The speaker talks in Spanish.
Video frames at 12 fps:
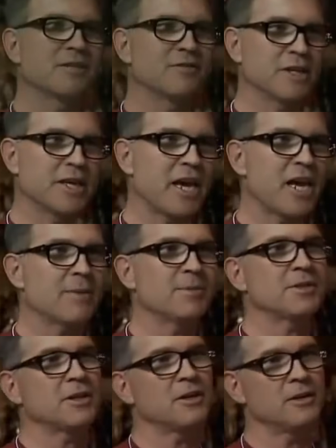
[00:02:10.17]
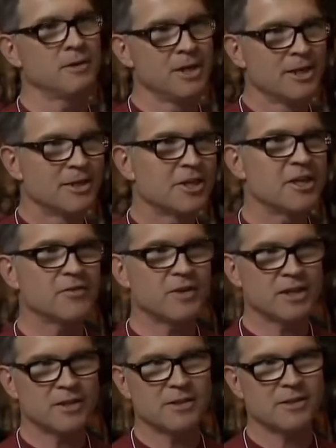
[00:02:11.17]
en 2008, tan solo un
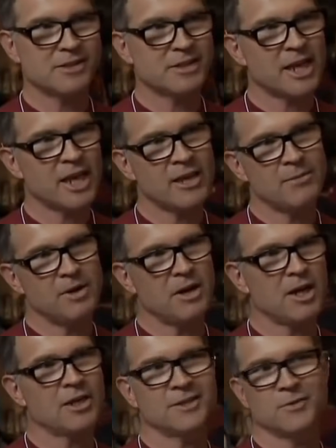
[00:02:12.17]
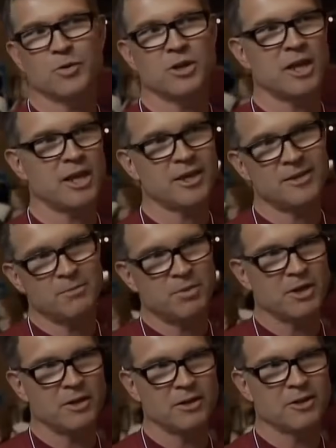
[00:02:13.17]
año después de que este se hubiera
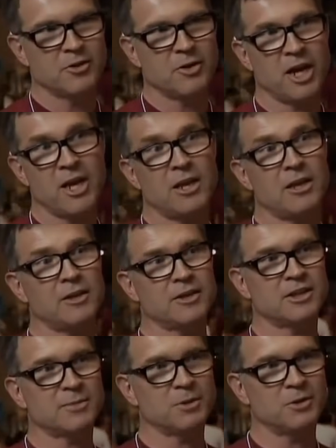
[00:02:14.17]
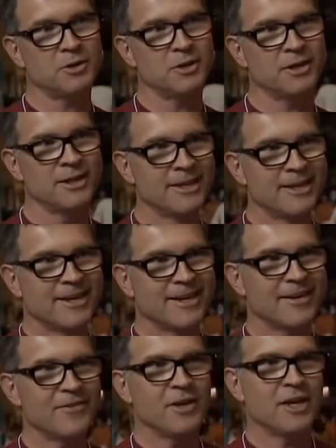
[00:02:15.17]
registrado en Roblox, falleció debido a una
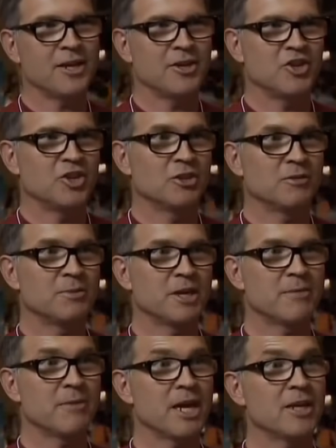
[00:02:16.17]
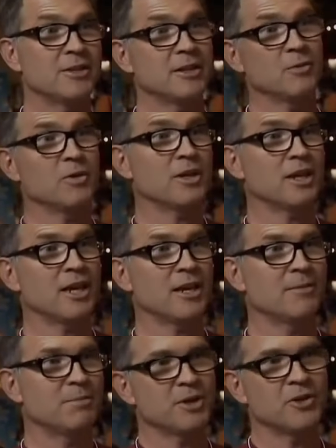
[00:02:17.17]
enfermedad terminal.
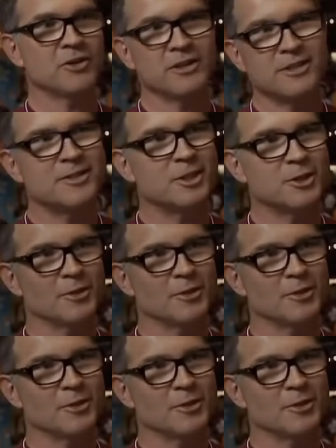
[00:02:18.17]
A todo